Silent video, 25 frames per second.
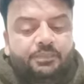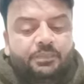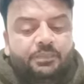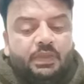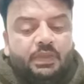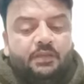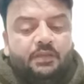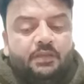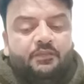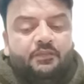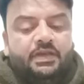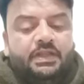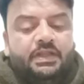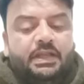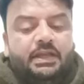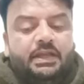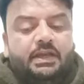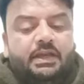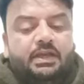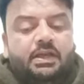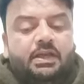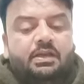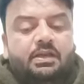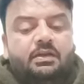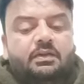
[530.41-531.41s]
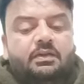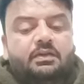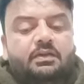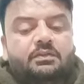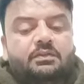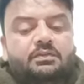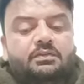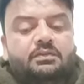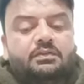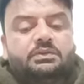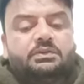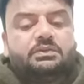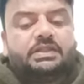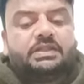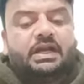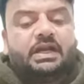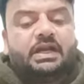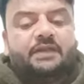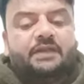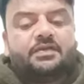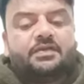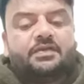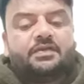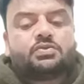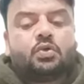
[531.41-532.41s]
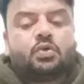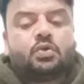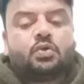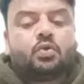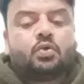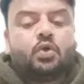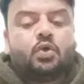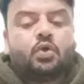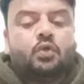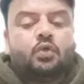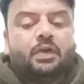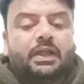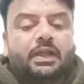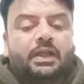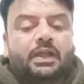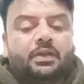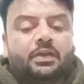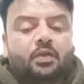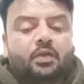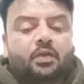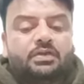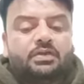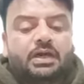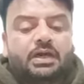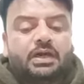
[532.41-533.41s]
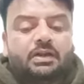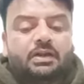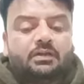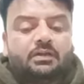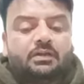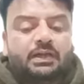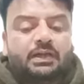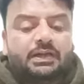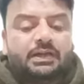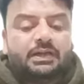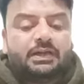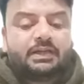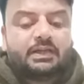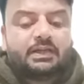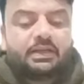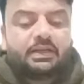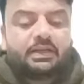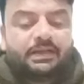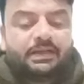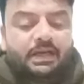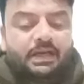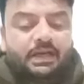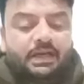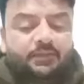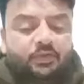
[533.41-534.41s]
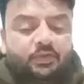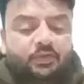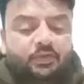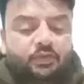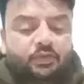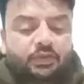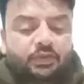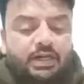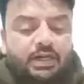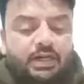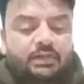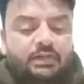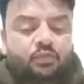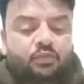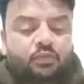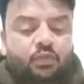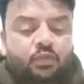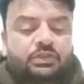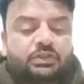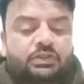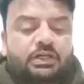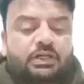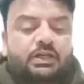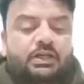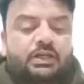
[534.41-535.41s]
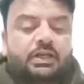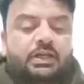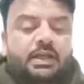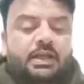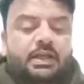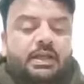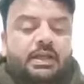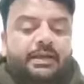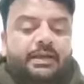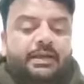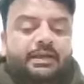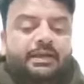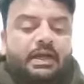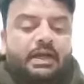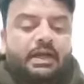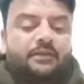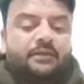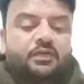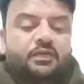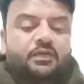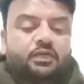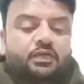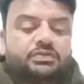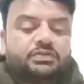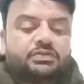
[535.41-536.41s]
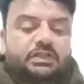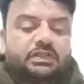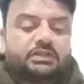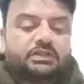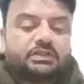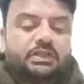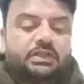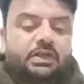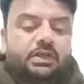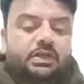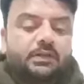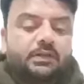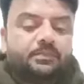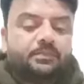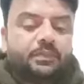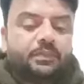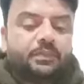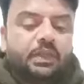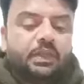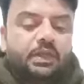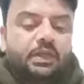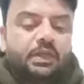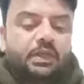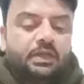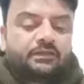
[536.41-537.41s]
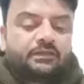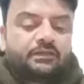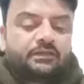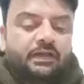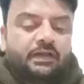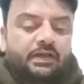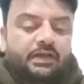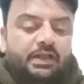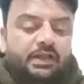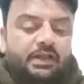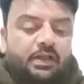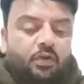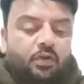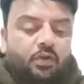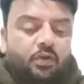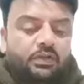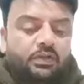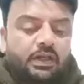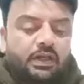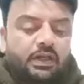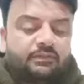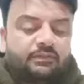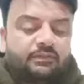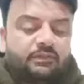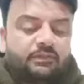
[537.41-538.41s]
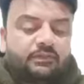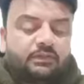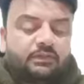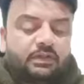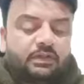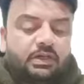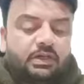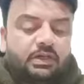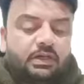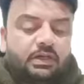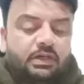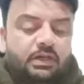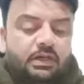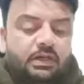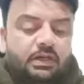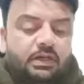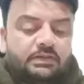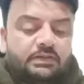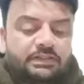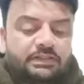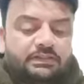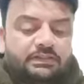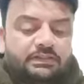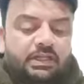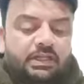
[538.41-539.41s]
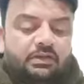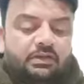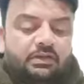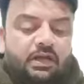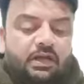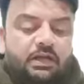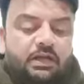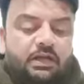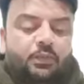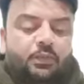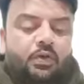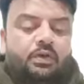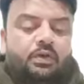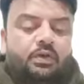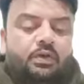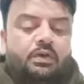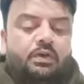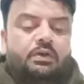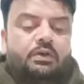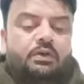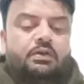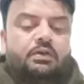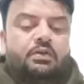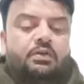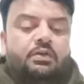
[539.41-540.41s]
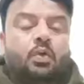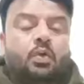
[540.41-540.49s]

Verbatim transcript: विजयनगर तिरानवे सौ गोलूवाड़ा नौ हजार गंगानगर इक्यानवे सौ साठ सूरतगढ़ इक्यानवे सौ सत्तर संगरिया नौ हजार सत्तर कर्णपुर नौ